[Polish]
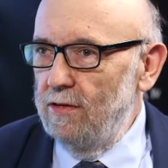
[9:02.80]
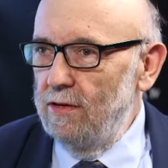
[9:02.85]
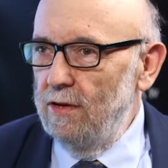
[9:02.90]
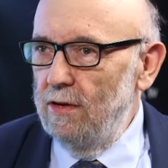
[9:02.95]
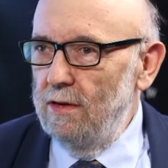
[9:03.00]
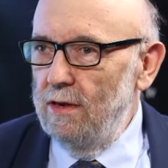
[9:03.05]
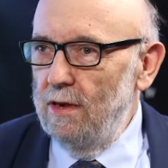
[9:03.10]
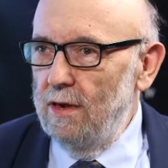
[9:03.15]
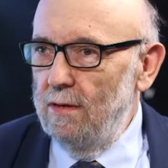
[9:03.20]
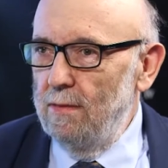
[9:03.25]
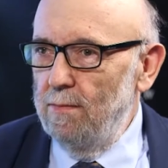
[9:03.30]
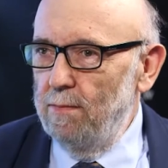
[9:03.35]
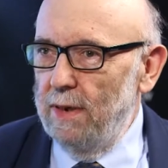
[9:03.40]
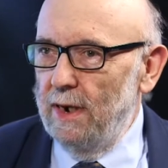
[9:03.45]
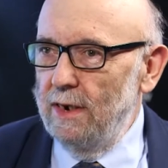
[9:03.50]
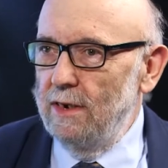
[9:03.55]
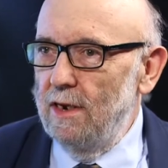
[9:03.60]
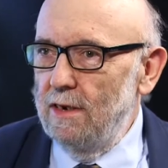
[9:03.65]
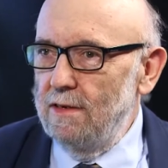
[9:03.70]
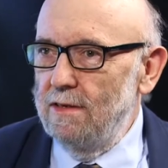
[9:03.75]
wrażenie,
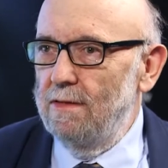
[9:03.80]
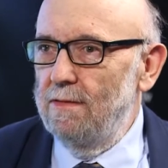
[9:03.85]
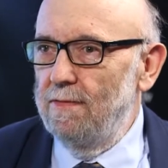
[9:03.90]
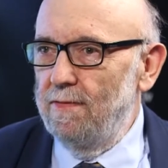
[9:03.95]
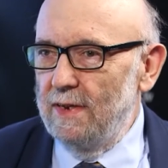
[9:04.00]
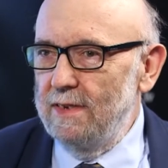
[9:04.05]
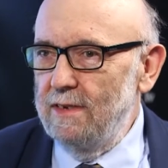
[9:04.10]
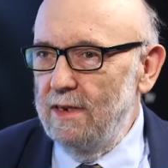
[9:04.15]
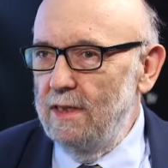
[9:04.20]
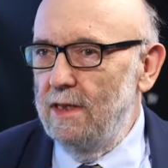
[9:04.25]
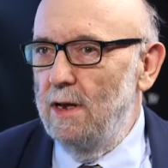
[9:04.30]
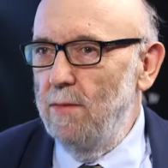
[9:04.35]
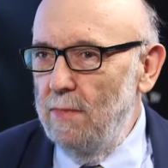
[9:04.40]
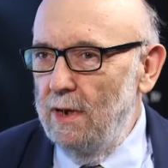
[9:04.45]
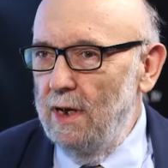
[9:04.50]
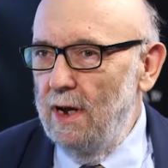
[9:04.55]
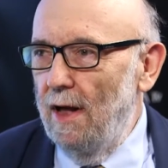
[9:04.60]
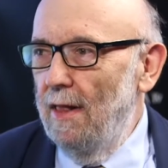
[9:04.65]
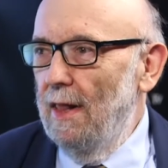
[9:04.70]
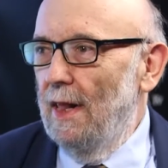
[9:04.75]
pan jest
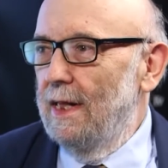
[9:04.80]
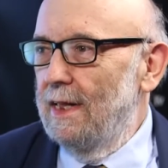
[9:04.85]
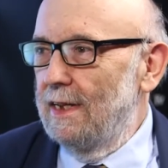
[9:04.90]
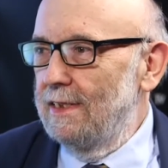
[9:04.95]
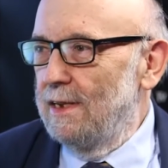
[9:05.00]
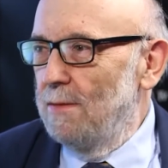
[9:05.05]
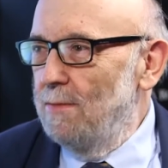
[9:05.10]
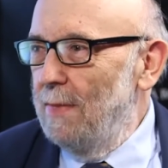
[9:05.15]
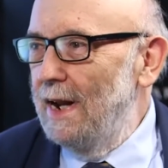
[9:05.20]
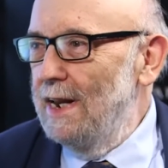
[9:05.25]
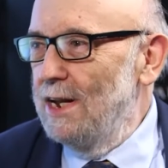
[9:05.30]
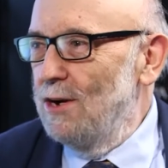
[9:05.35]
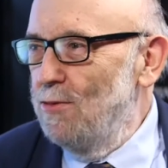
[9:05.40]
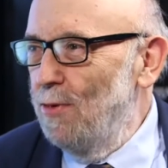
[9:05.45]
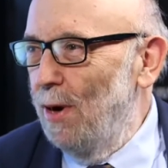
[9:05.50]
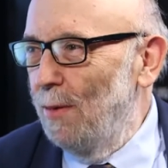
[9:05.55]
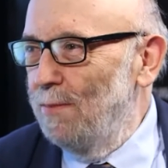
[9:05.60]
facetem i ja, tacy mali